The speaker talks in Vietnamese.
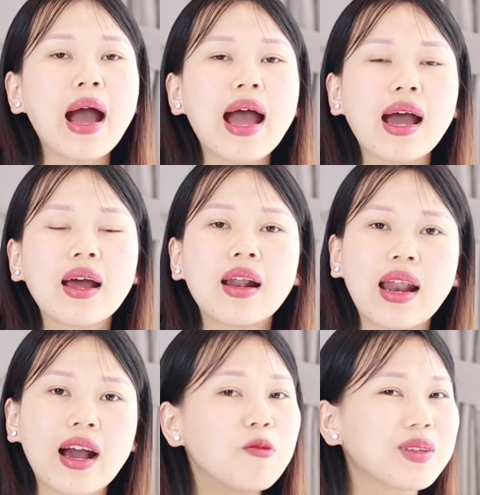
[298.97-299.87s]
ba
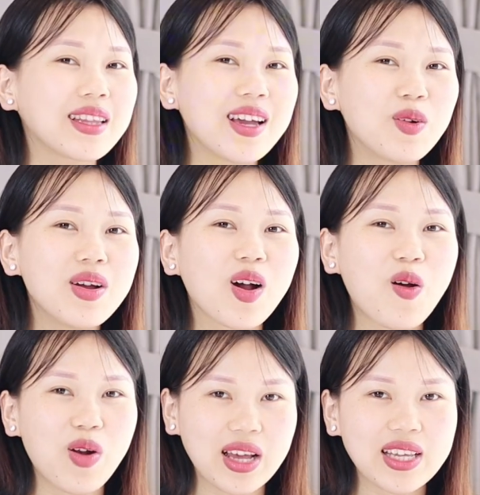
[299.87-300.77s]
là không thể thiếu được
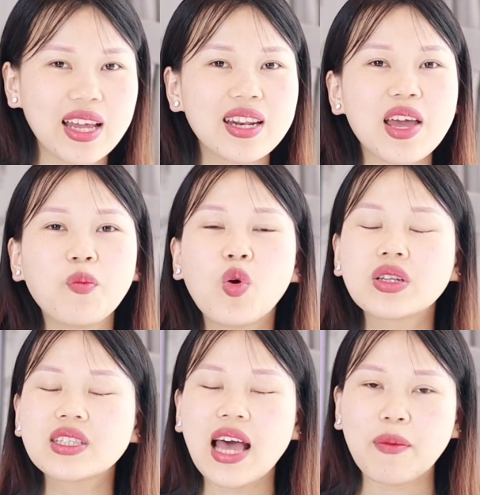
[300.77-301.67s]
collagen để
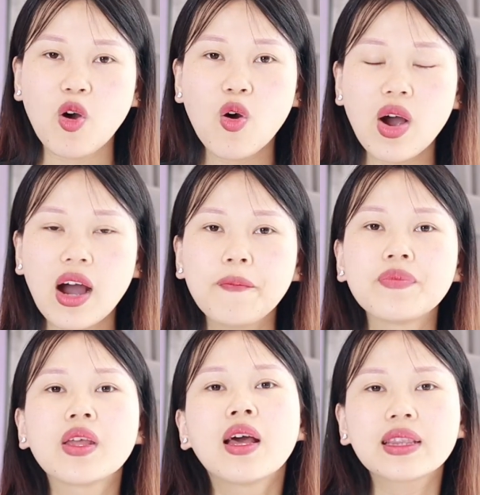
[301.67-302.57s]
muốn giảm khô khớp,
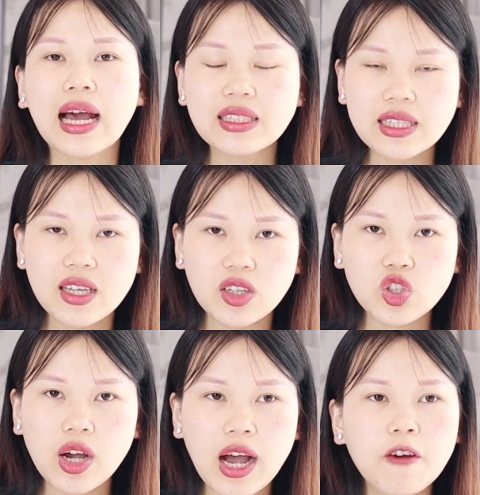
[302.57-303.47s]
tăng chất nhờn
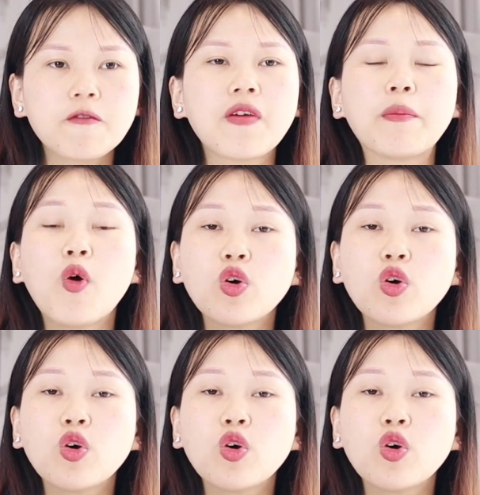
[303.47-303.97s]
cho khớp và